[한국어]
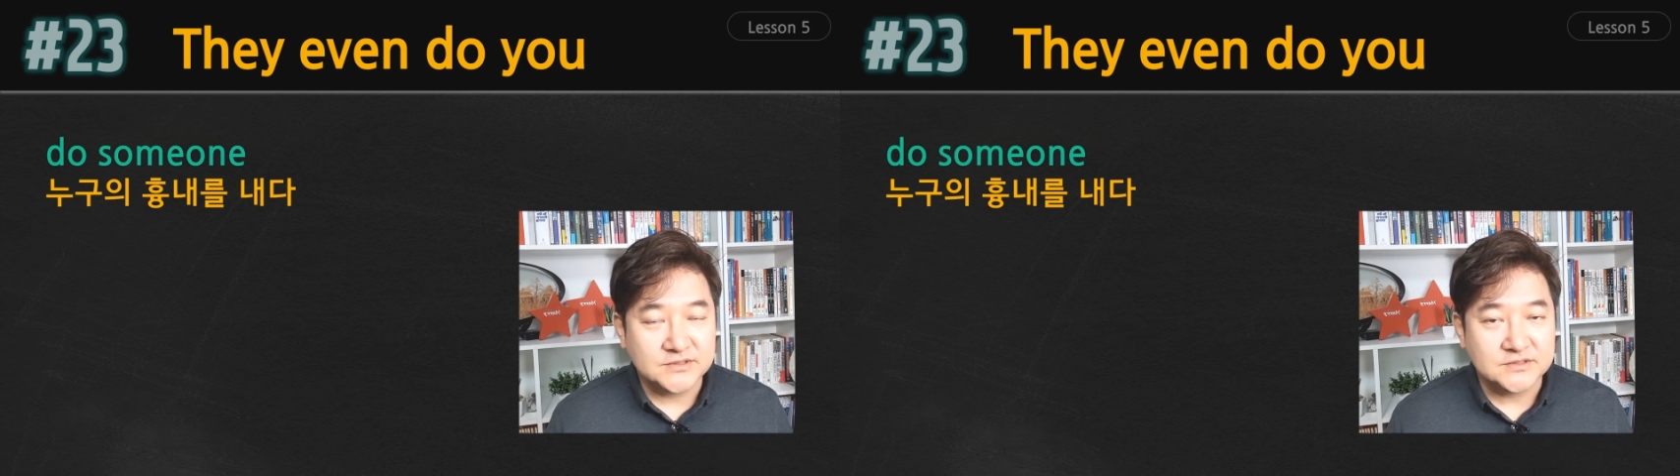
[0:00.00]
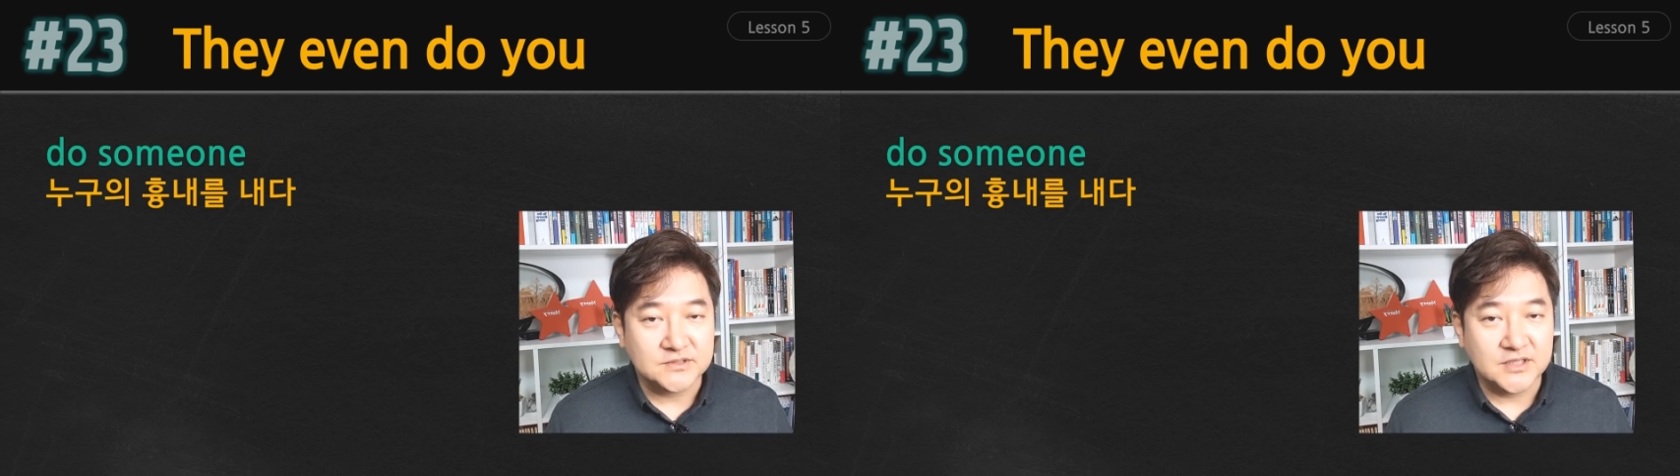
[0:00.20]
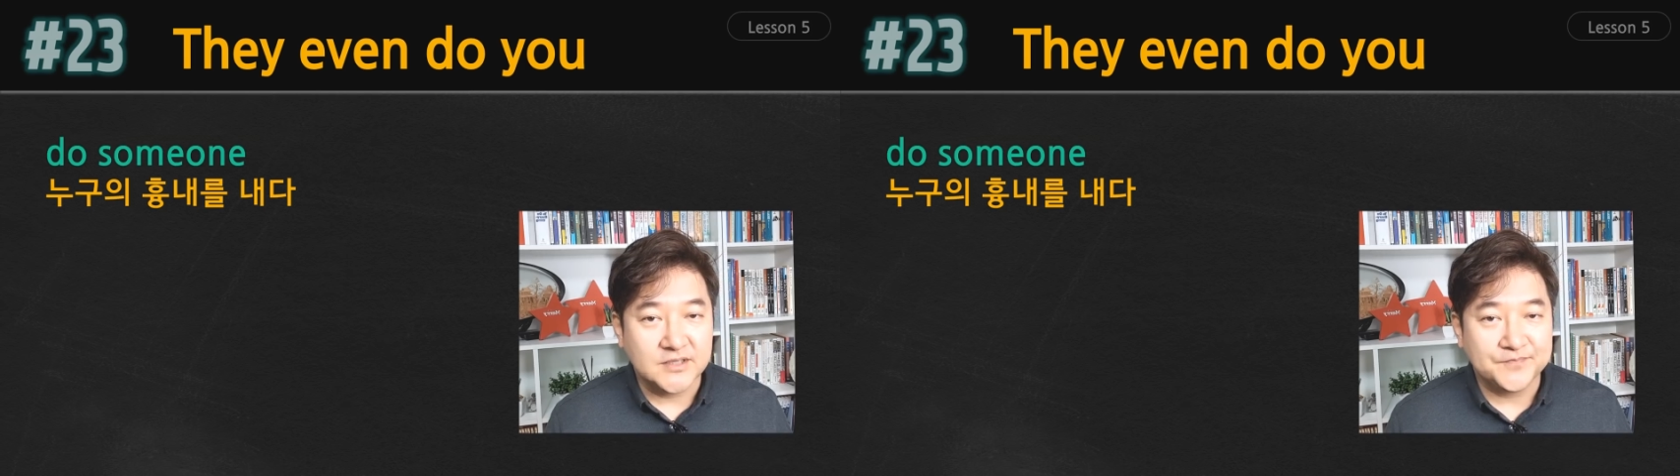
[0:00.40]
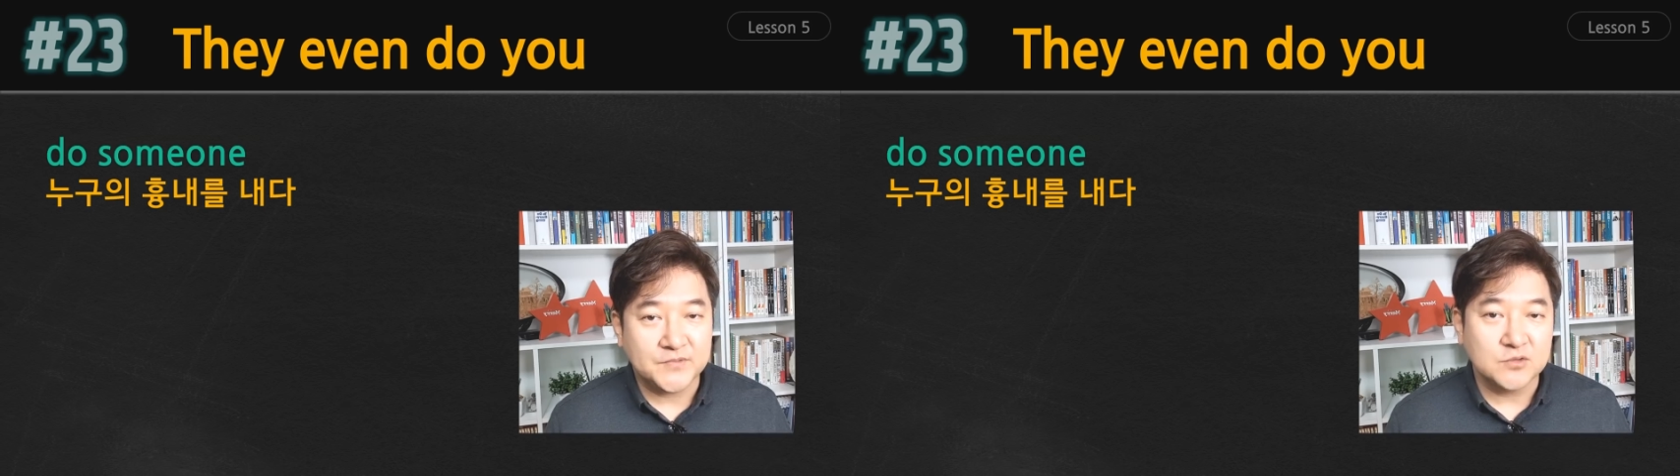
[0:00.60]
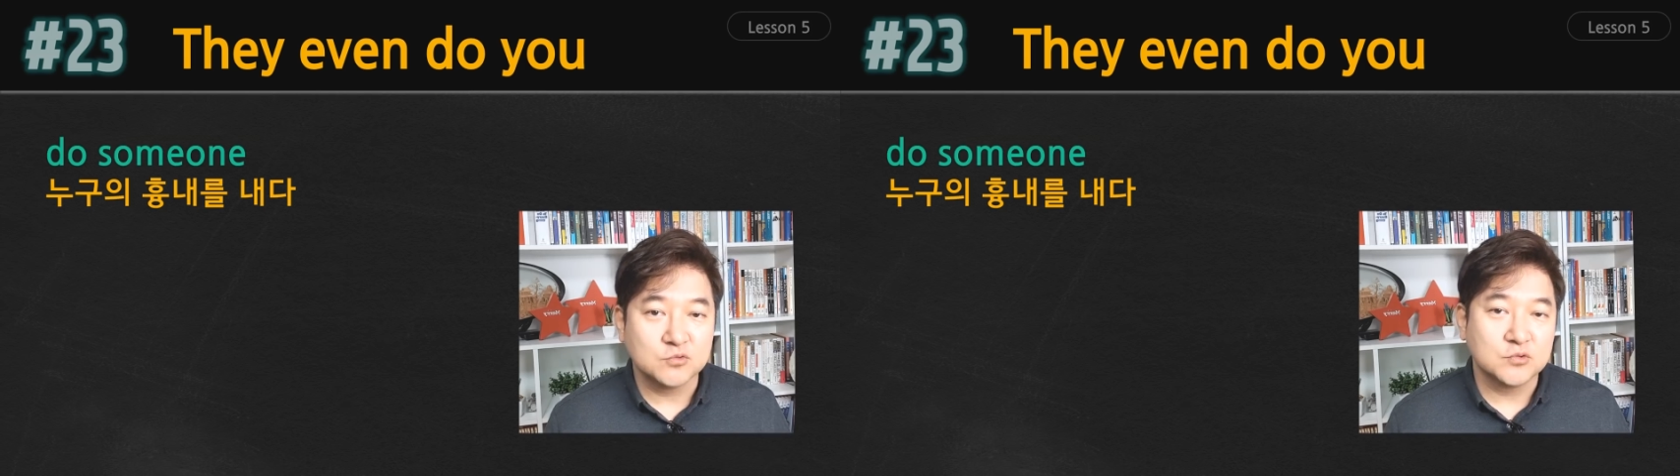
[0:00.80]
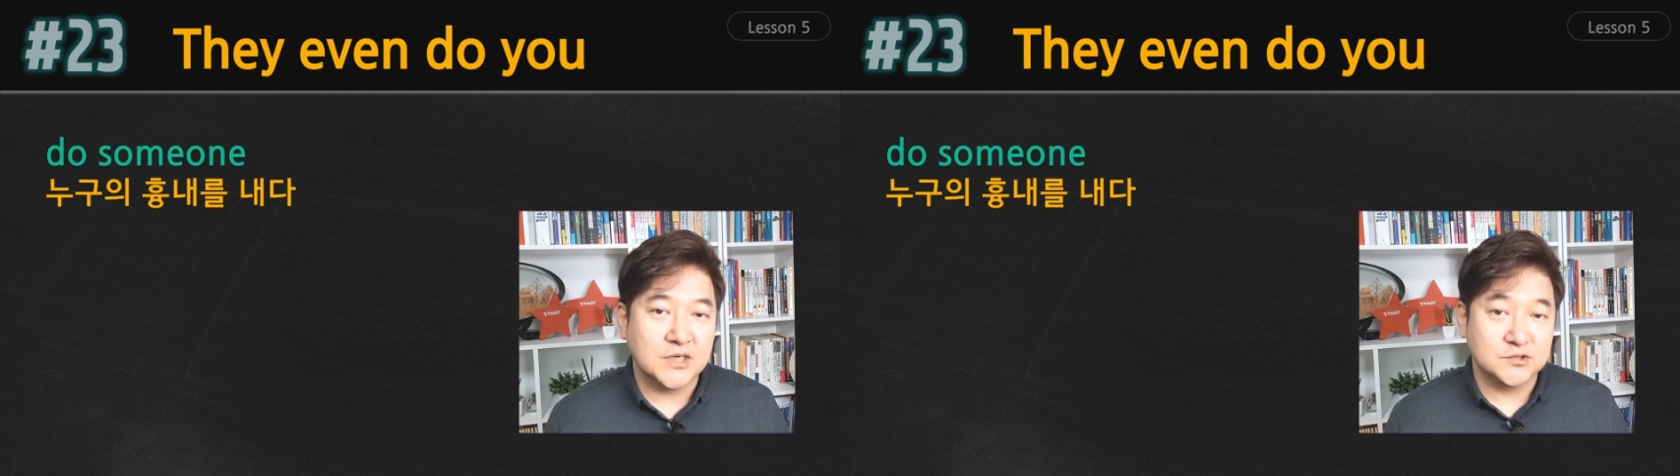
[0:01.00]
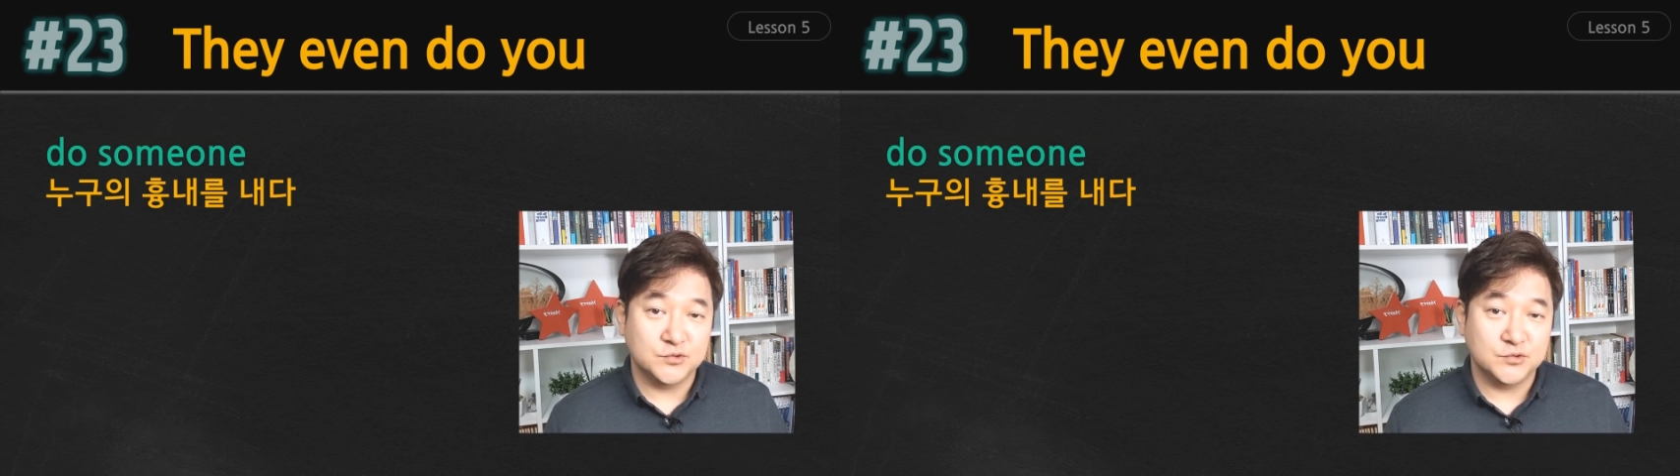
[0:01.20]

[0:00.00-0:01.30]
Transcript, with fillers: 그랬을 때, 야, 누구 할